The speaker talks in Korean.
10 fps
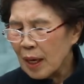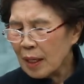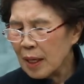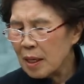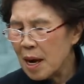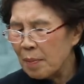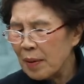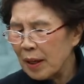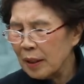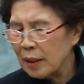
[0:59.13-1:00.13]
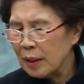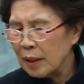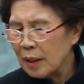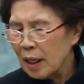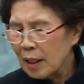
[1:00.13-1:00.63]
하나님
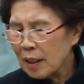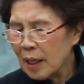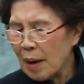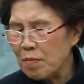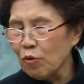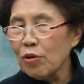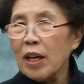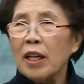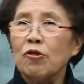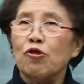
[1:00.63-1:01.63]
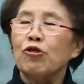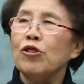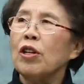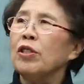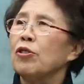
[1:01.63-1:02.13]
앞에는 참 우리에게
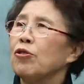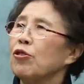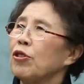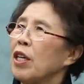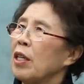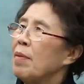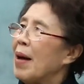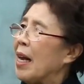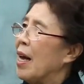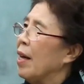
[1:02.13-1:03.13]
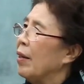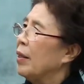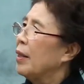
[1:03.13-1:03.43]
충격을 주는 일이 많아요.